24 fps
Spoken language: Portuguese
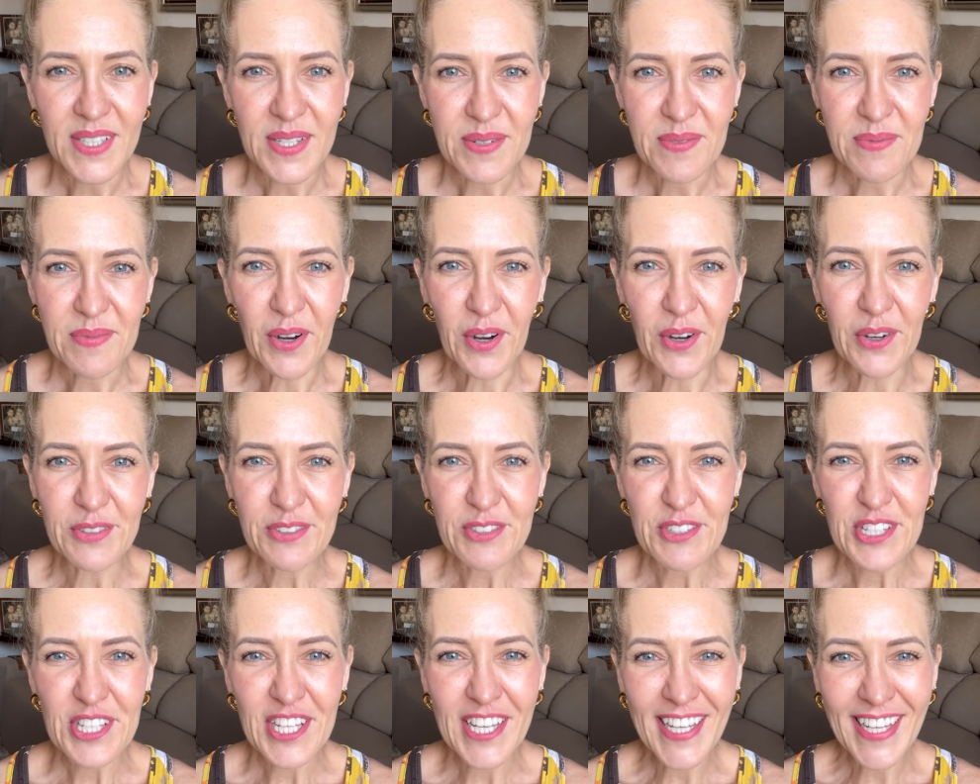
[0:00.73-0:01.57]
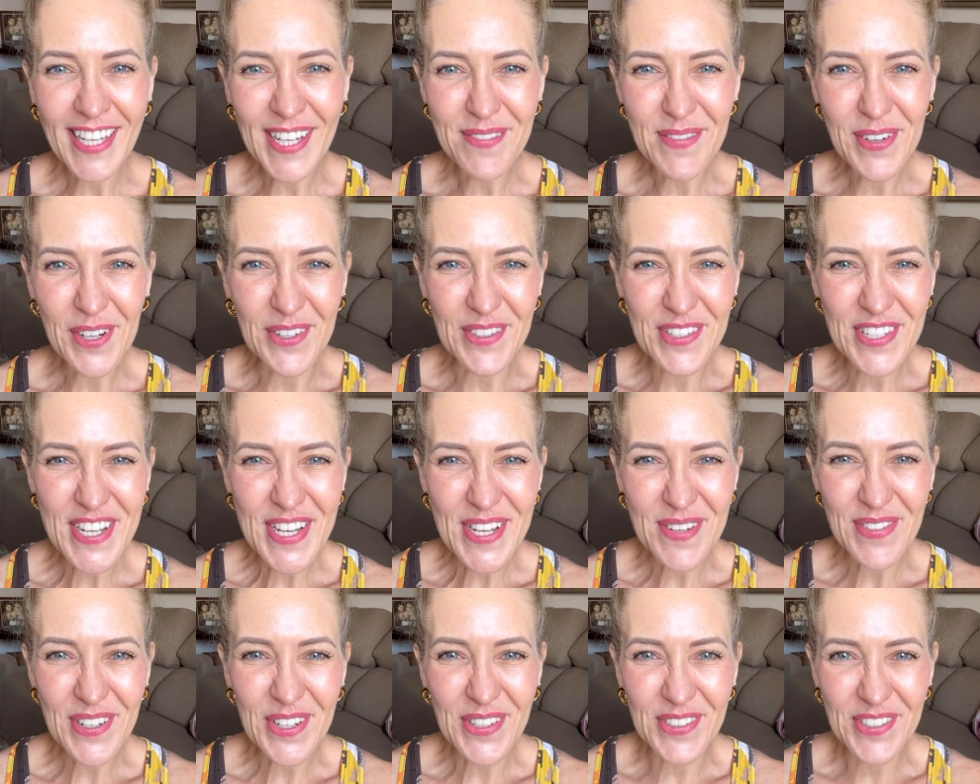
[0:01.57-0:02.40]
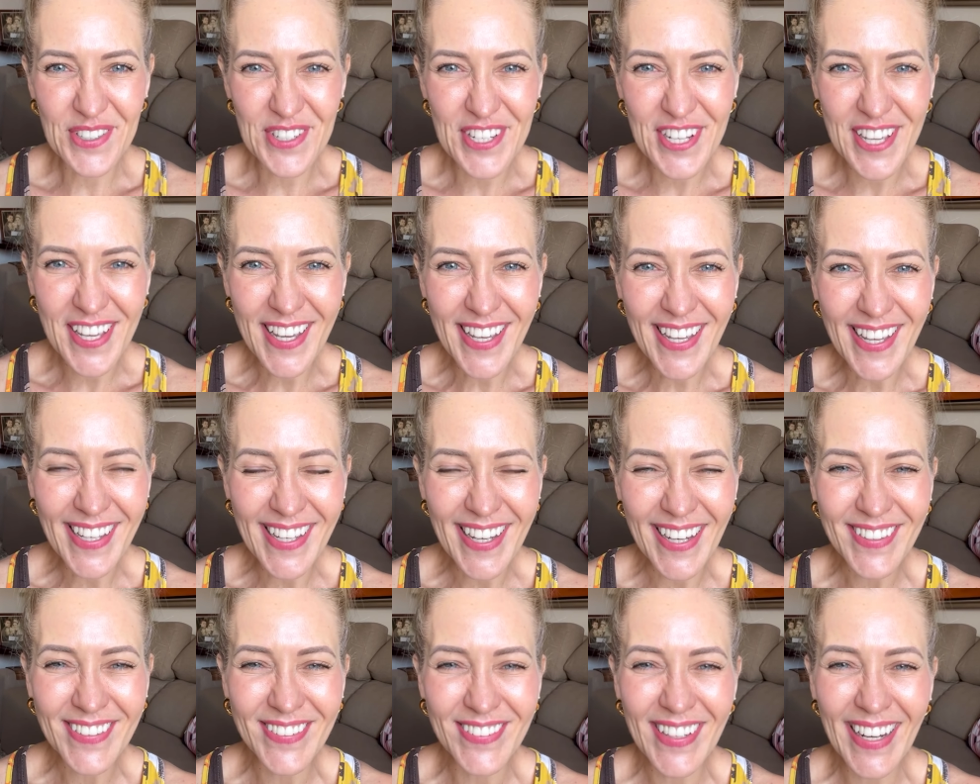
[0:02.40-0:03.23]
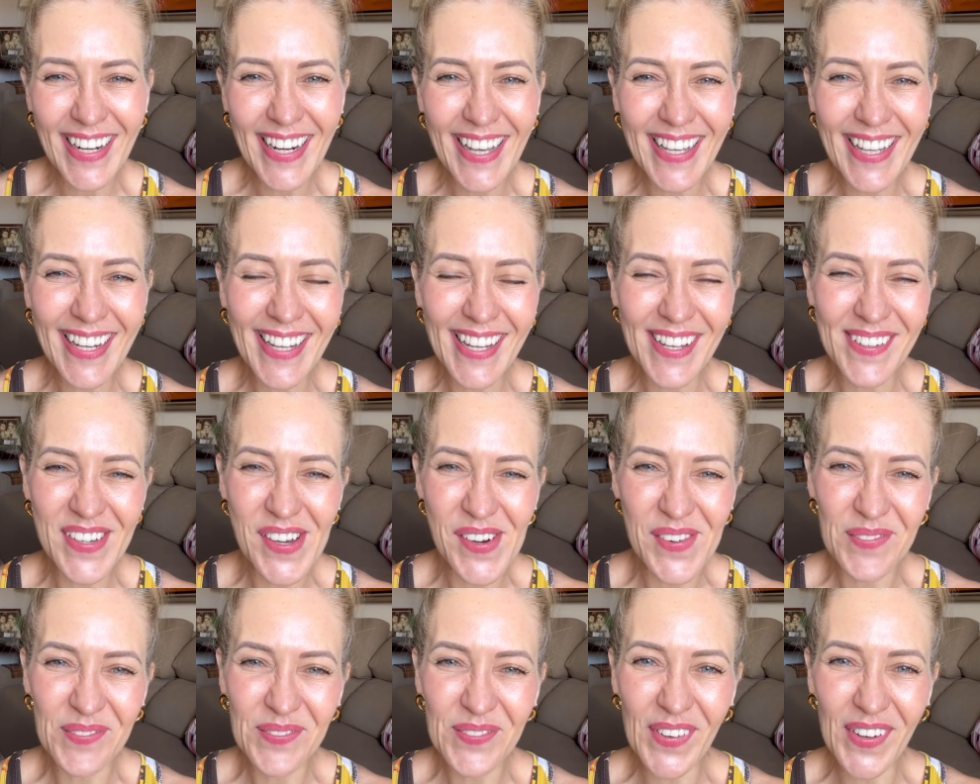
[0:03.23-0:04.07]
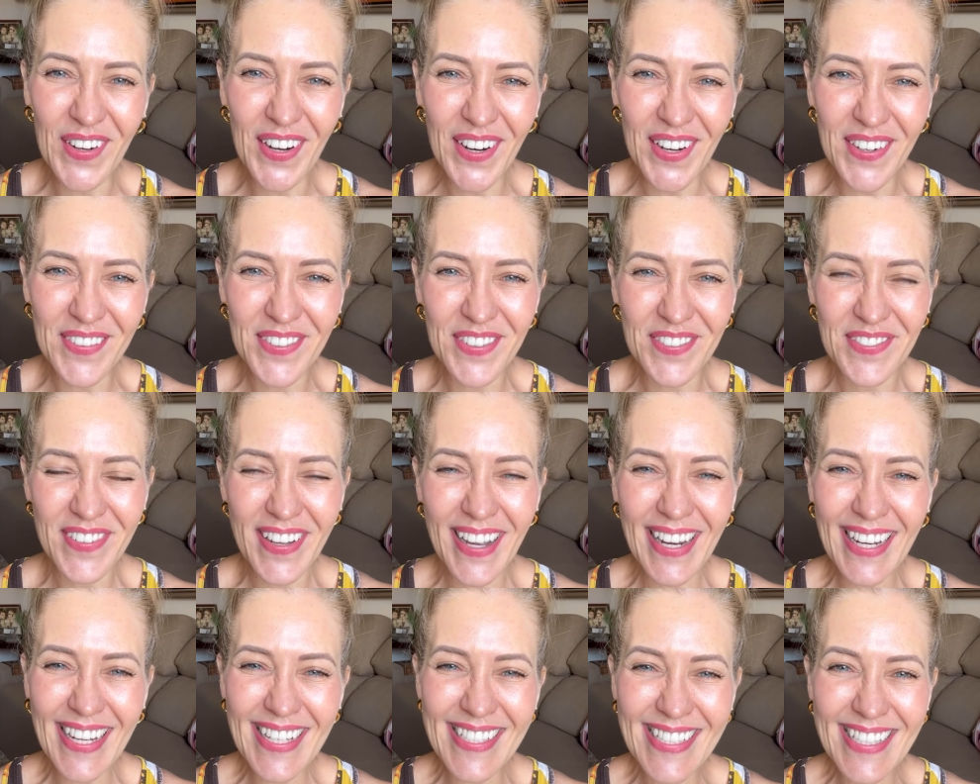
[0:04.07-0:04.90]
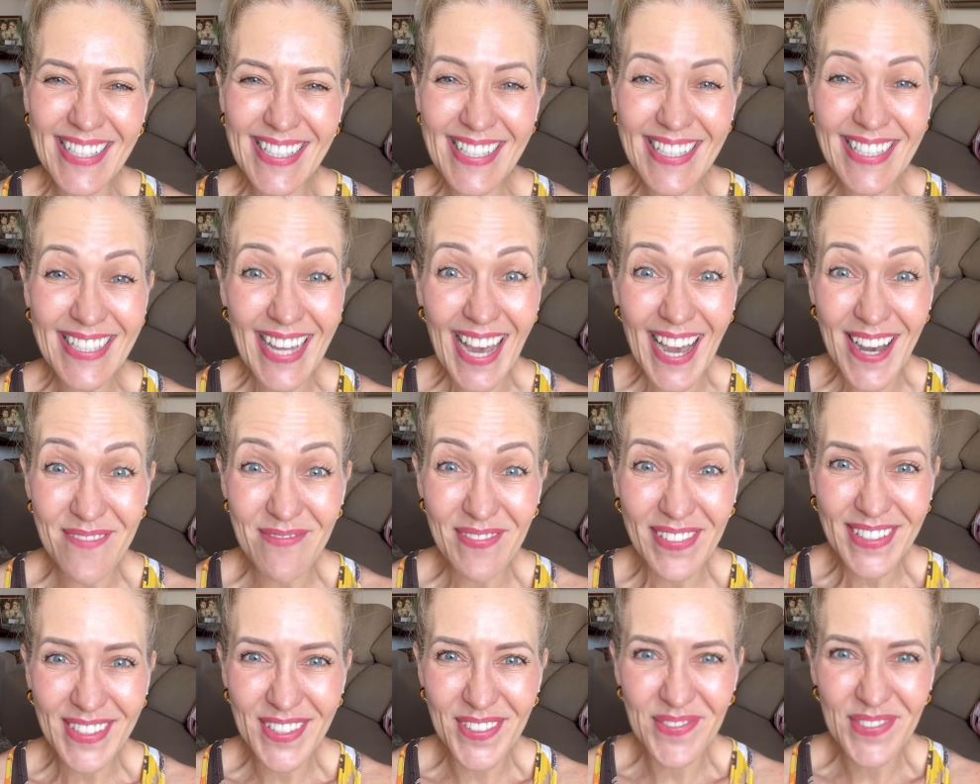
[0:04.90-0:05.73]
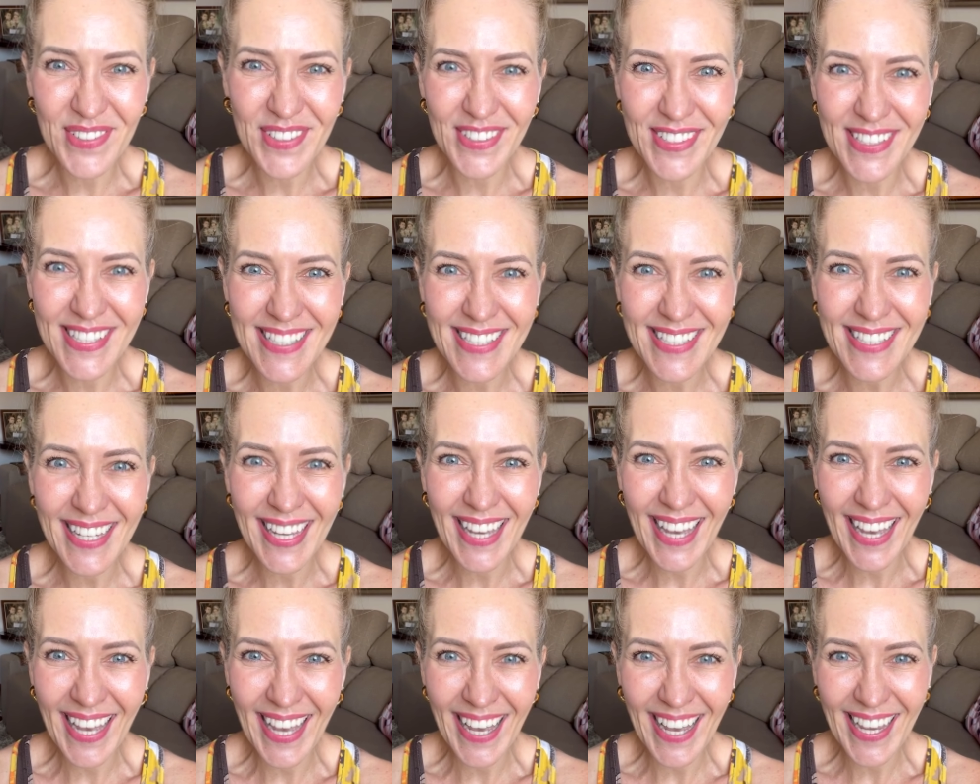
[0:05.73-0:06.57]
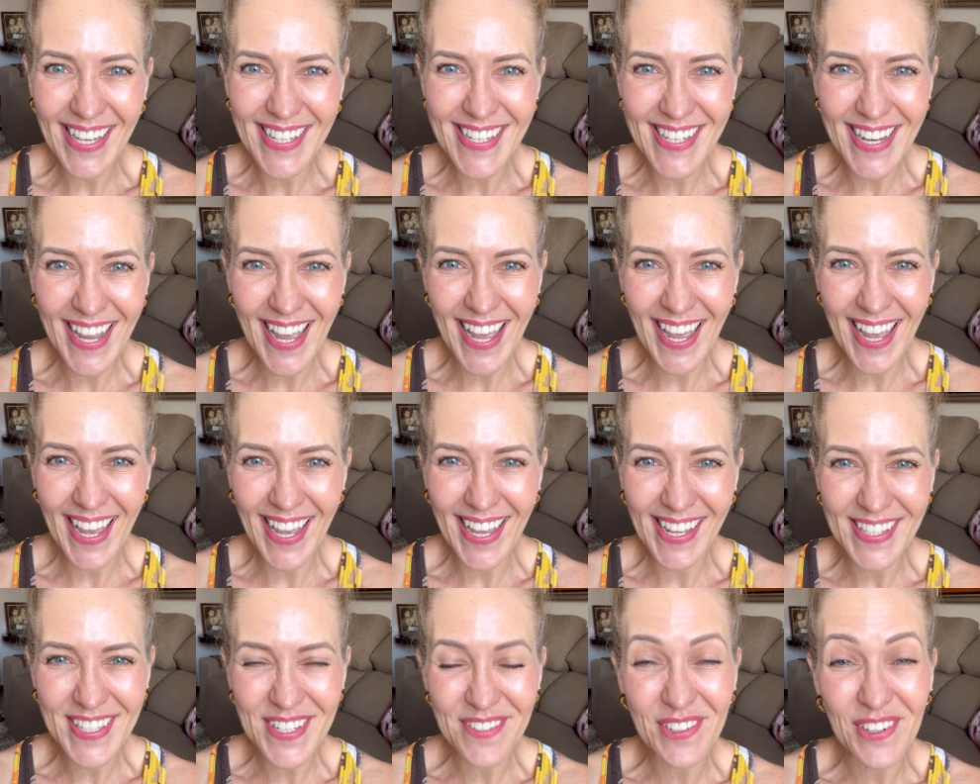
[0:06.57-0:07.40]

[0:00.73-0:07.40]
Bom dia, bom dia, bom dia, com alegria, meu povo, feliz sábado pra vocês, gente.